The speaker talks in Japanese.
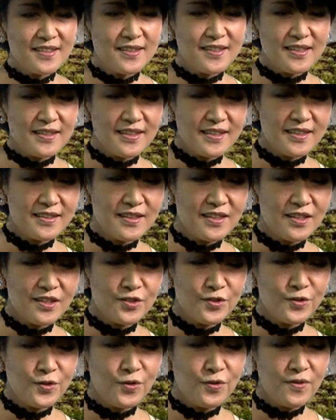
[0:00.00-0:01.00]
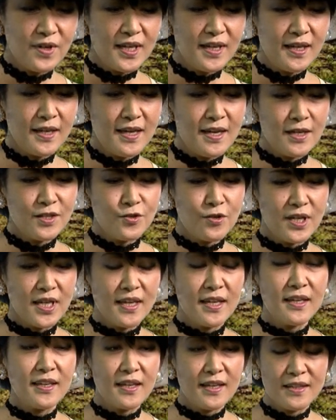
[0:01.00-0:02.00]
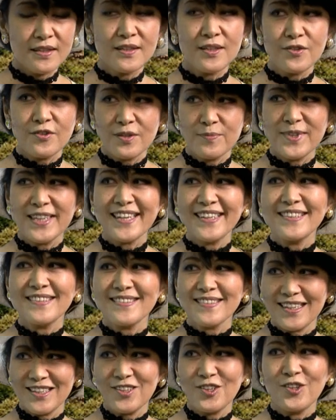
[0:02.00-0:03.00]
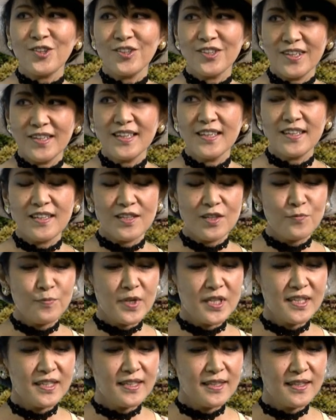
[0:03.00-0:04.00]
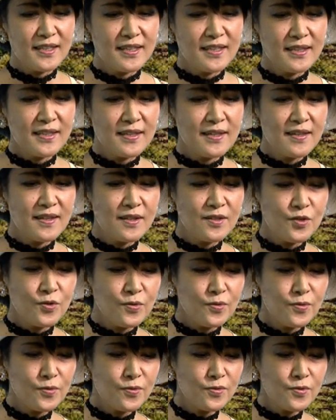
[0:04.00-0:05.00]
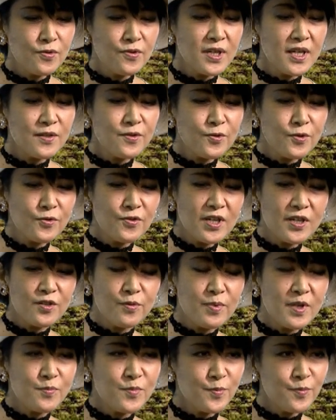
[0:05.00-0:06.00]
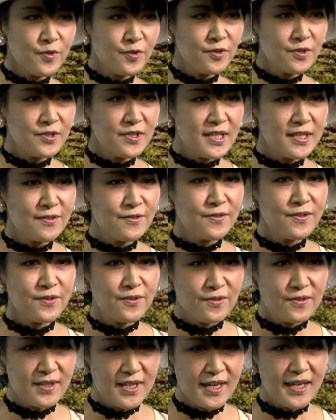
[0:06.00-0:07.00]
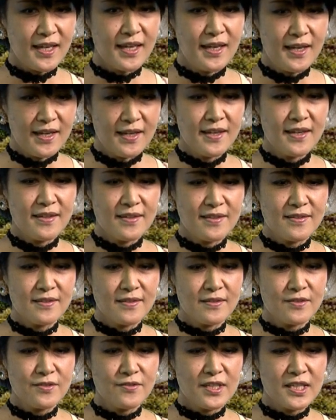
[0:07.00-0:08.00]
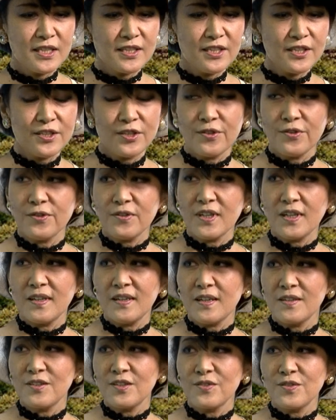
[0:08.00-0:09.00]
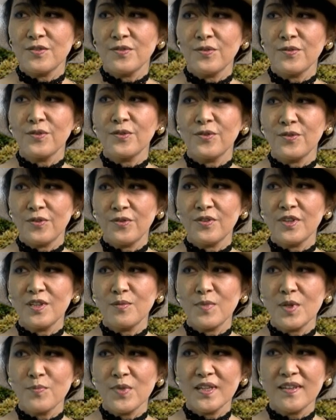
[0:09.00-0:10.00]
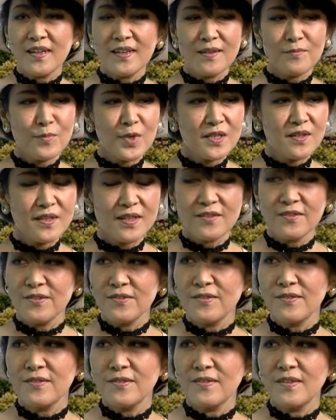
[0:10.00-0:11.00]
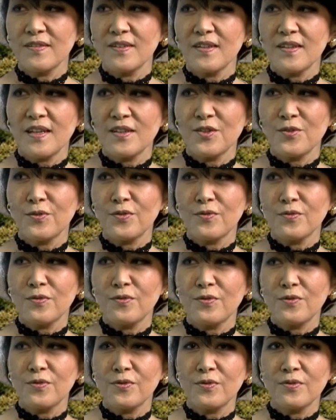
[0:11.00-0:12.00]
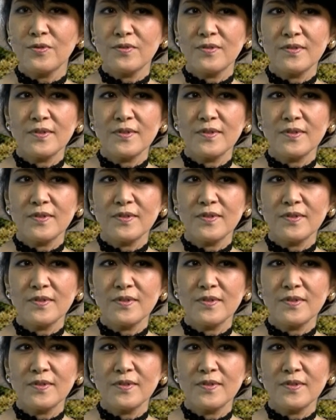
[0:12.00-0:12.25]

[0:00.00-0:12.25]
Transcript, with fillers: ティっていうのはあの永遠っていう意味なんですけど、えー、やっぱりあの今回のこのアルバムプロジェクトで、うん、クイーン・リリオ・カラニ女王の今まで全く、うん、あのこう